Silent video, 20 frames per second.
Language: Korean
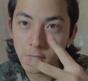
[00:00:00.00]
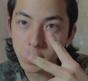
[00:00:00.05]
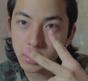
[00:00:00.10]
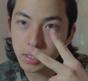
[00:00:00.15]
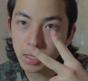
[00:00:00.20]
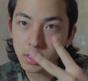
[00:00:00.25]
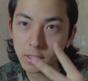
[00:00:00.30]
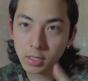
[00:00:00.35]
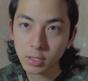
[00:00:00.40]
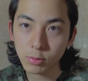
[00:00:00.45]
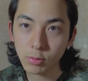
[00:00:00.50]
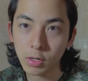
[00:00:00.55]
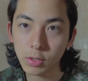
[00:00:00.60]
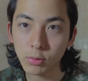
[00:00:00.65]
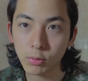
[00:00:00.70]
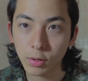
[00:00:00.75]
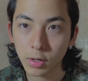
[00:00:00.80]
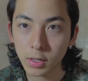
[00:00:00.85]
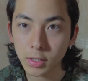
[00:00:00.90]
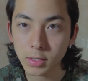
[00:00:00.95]
2cm로
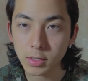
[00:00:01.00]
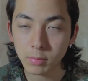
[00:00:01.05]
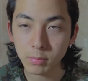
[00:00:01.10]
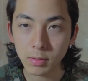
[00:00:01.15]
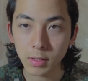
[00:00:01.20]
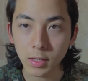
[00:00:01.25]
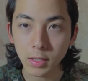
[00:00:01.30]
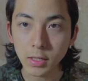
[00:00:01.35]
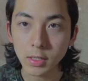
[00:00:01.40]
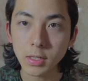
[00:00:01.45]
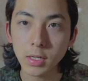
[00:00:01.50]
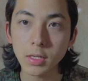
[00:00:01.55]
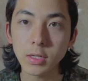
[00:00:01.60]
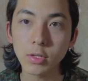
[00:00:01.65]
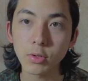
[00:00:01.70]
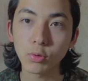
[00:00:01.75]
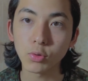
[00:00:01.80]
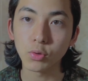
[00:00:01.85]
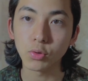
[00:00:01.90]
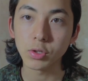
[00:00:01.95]
하도록 하겠습니다.
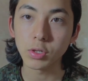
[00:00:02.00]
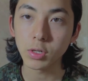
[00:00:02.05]
2cm로